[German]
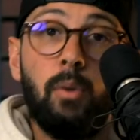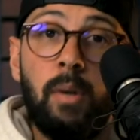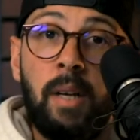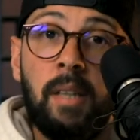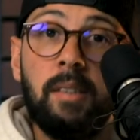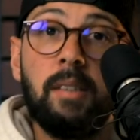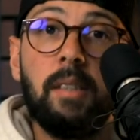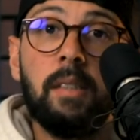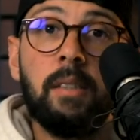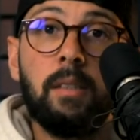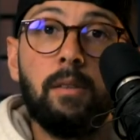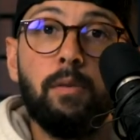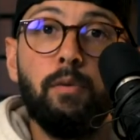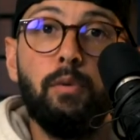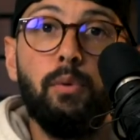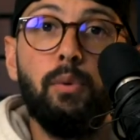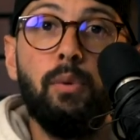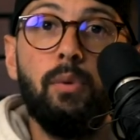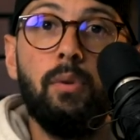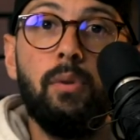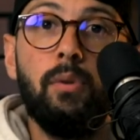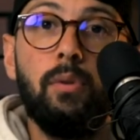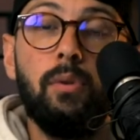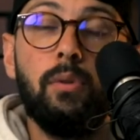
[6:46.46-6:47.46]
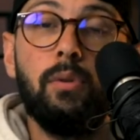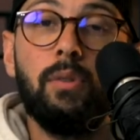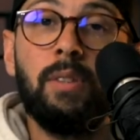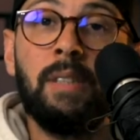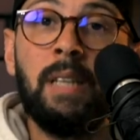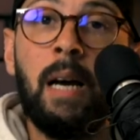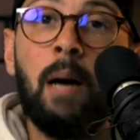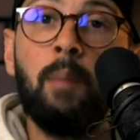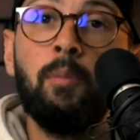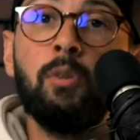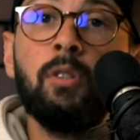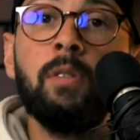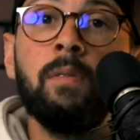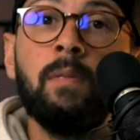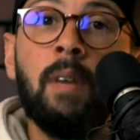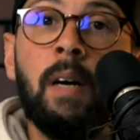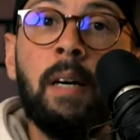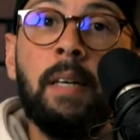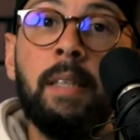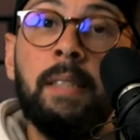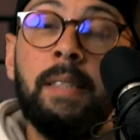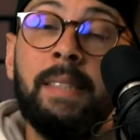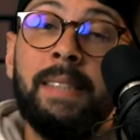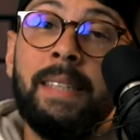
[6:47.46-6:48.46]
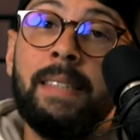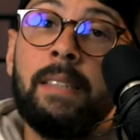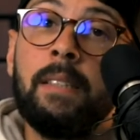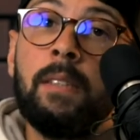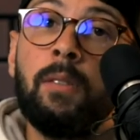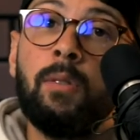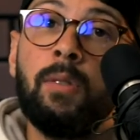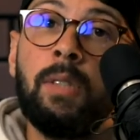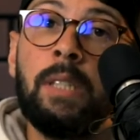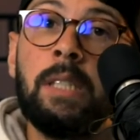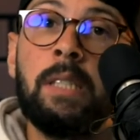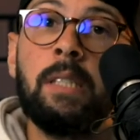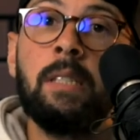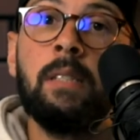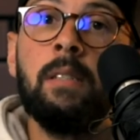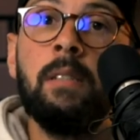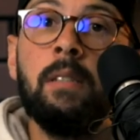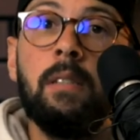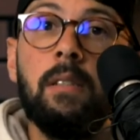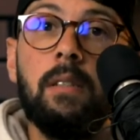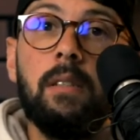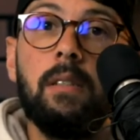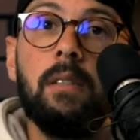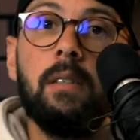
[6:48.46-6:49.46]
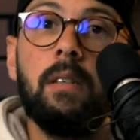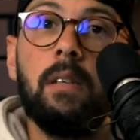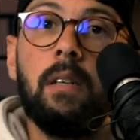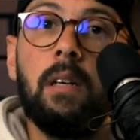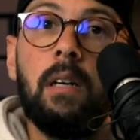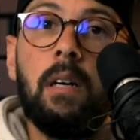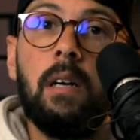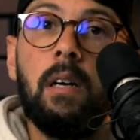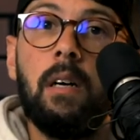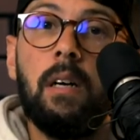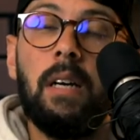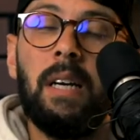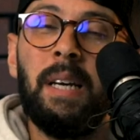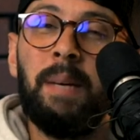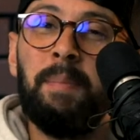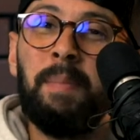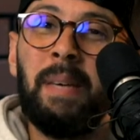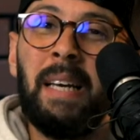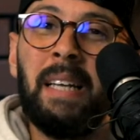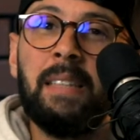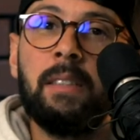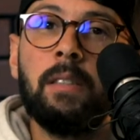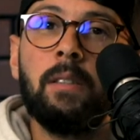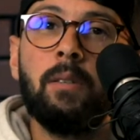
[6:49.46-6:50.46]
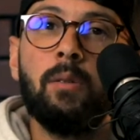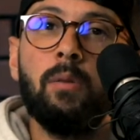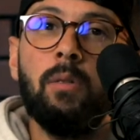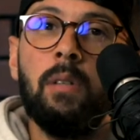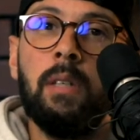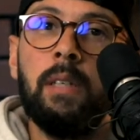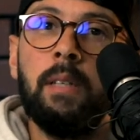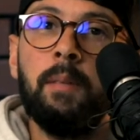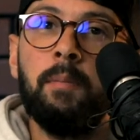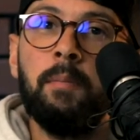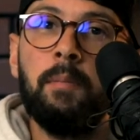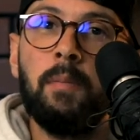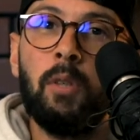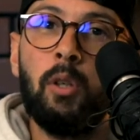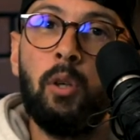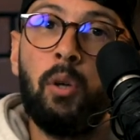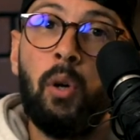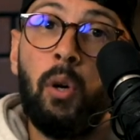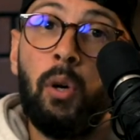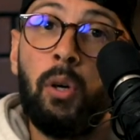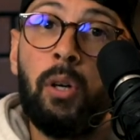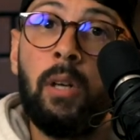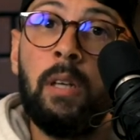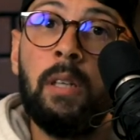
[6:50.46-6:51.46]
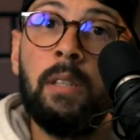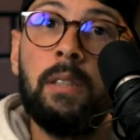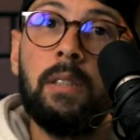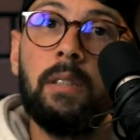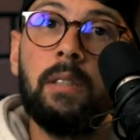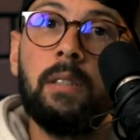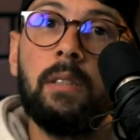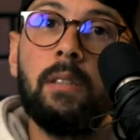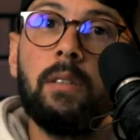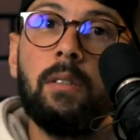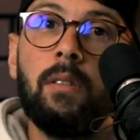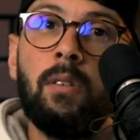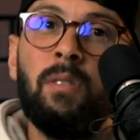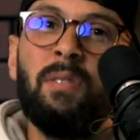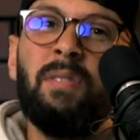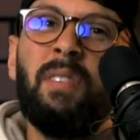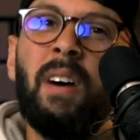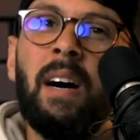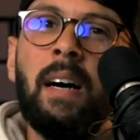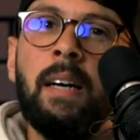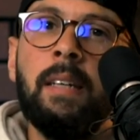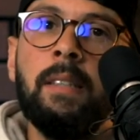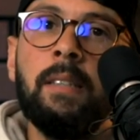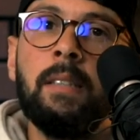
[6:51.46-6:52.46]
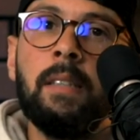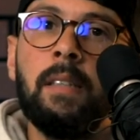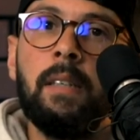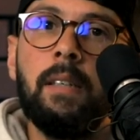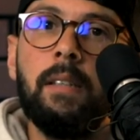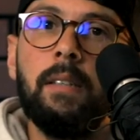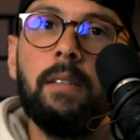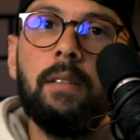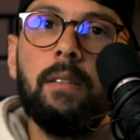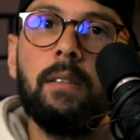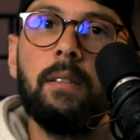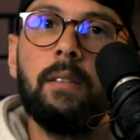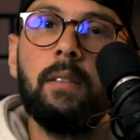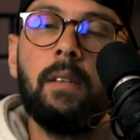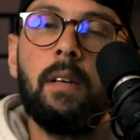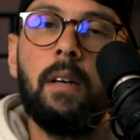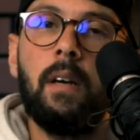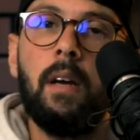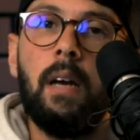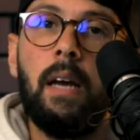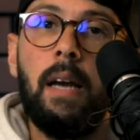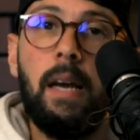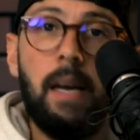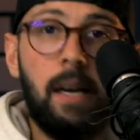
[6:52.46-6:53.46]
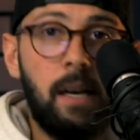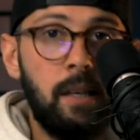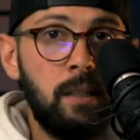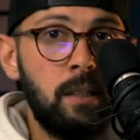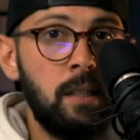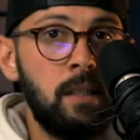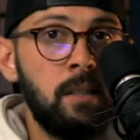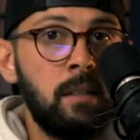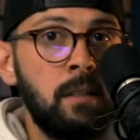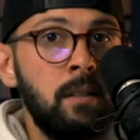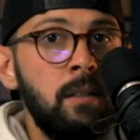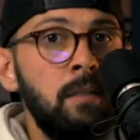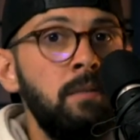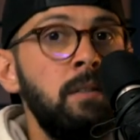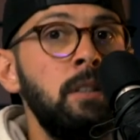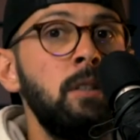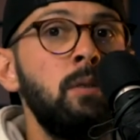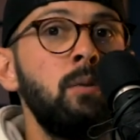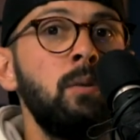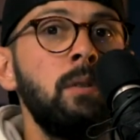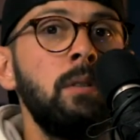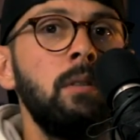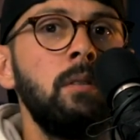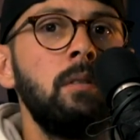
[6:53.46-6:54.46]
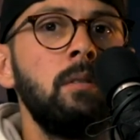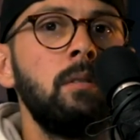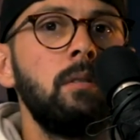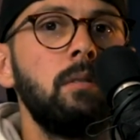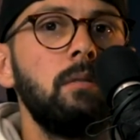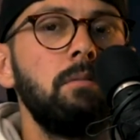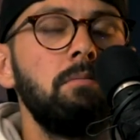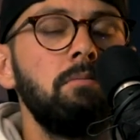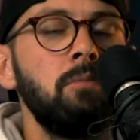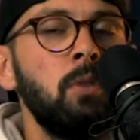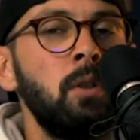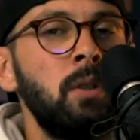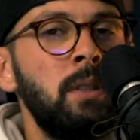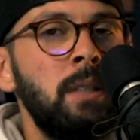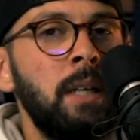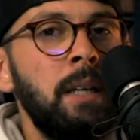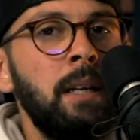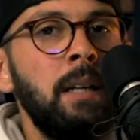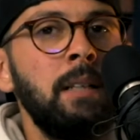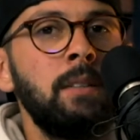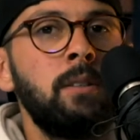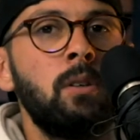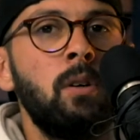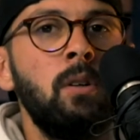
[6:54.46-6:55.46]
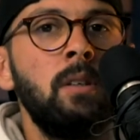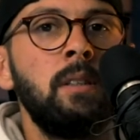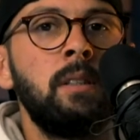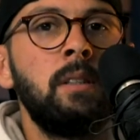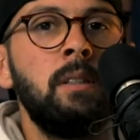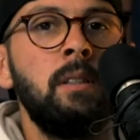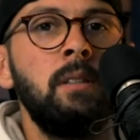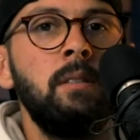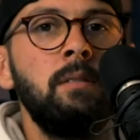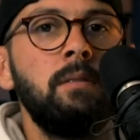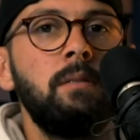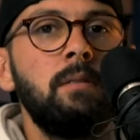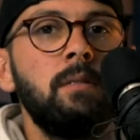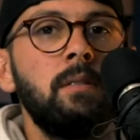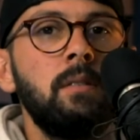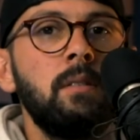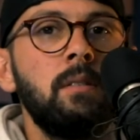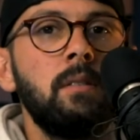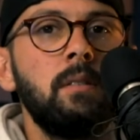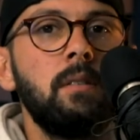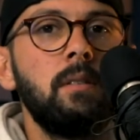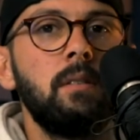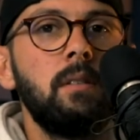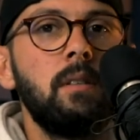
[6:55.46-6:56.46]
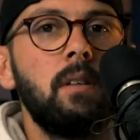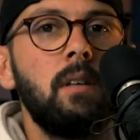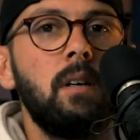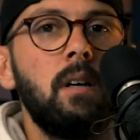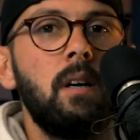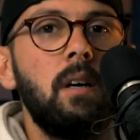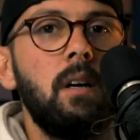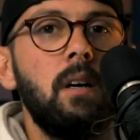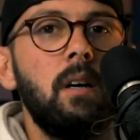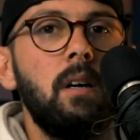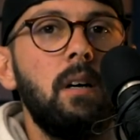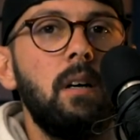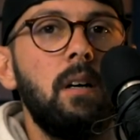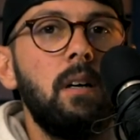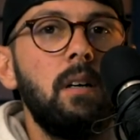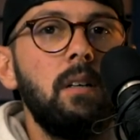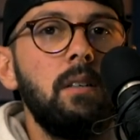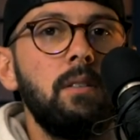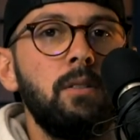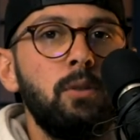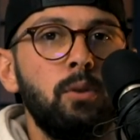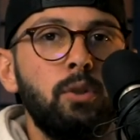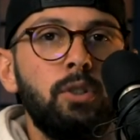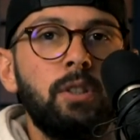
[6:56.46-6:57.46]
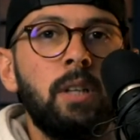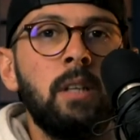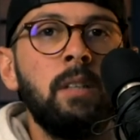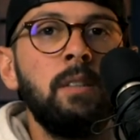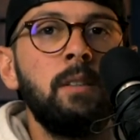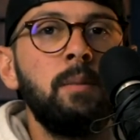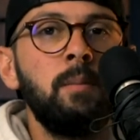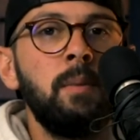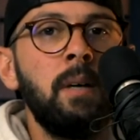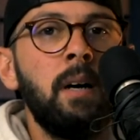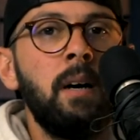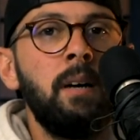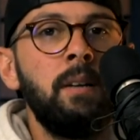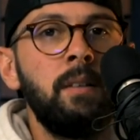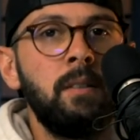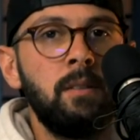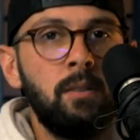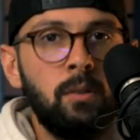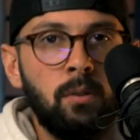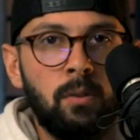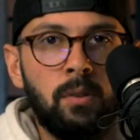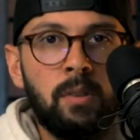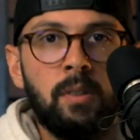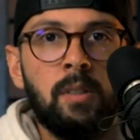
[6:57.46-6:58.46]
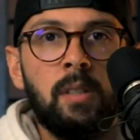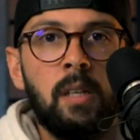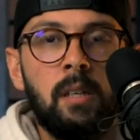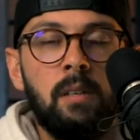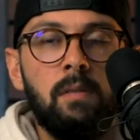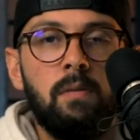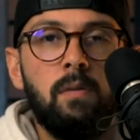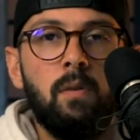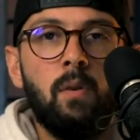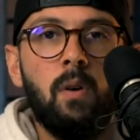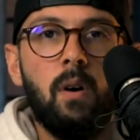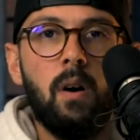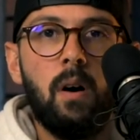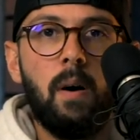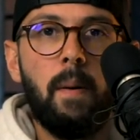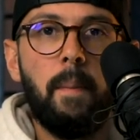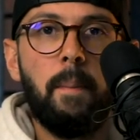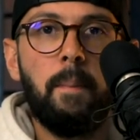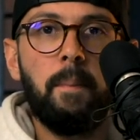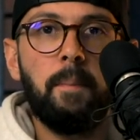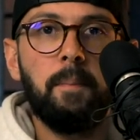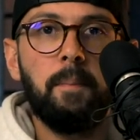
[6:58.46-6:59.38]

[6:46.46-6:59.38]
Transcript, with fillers: Du kennst das Gefühl, da müssen wir hin, das ist unser Ziel, im Jetzt zu leben, glücklich und frei sein. Erst als Individuen und dann als Kollektiv. So stelle ich mir eine gesunde Zelle vor.